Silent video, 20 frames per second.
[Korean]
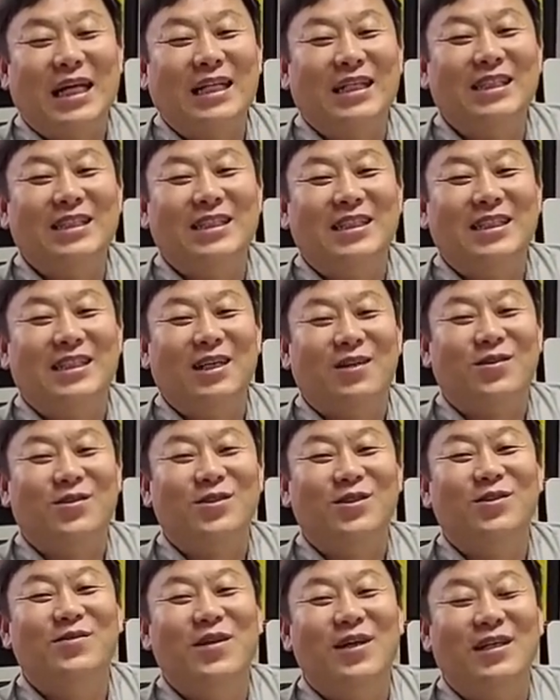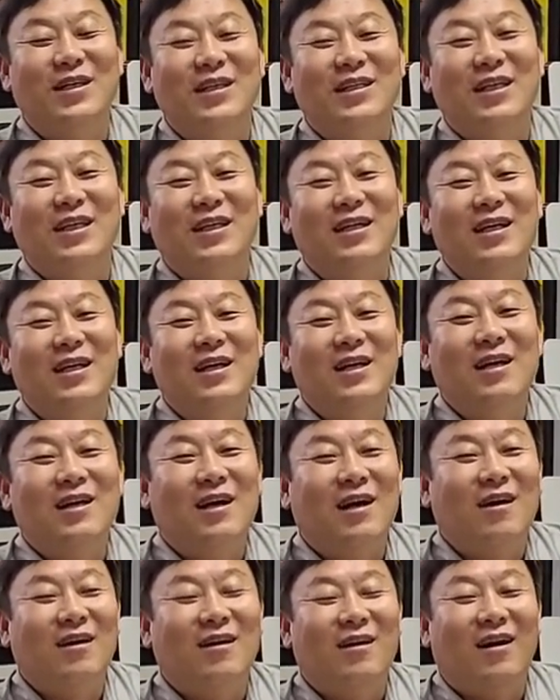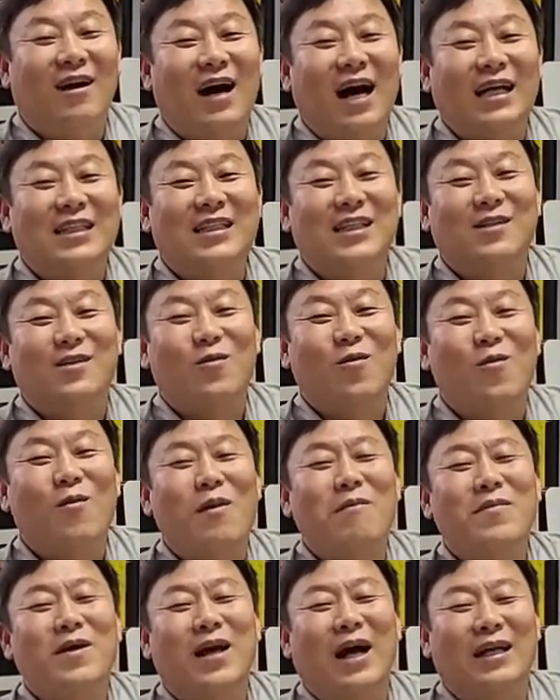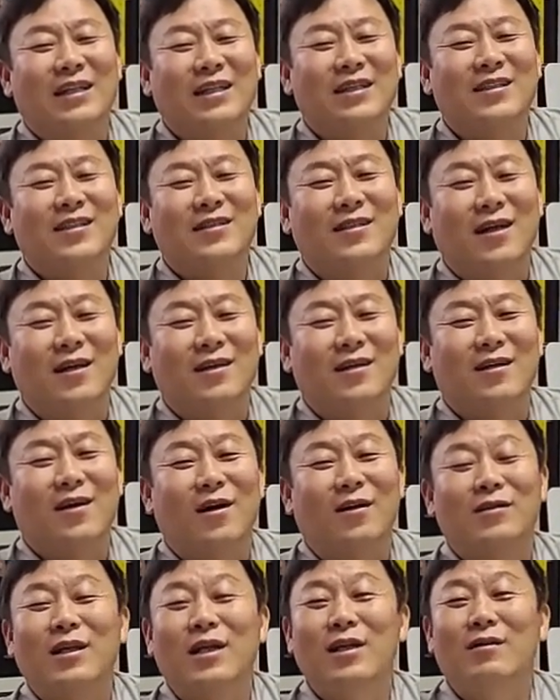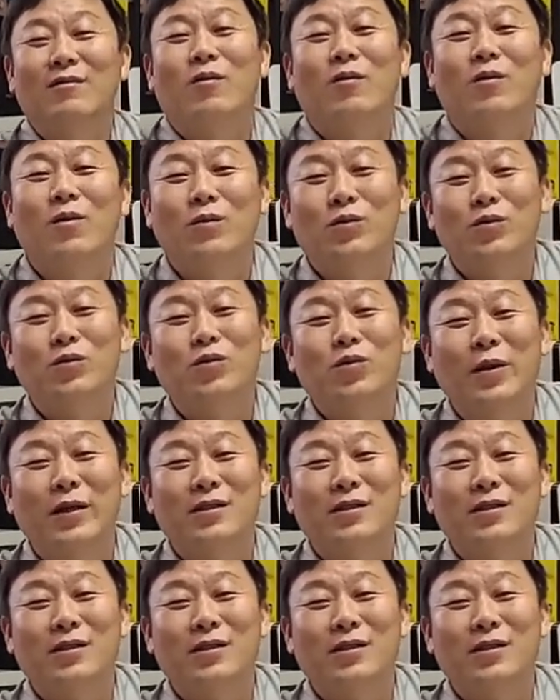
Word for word: 됐는지 이제 궁금한 건데, 어, 아직 오만 명 안 되셨다니까. 근데, 유튜브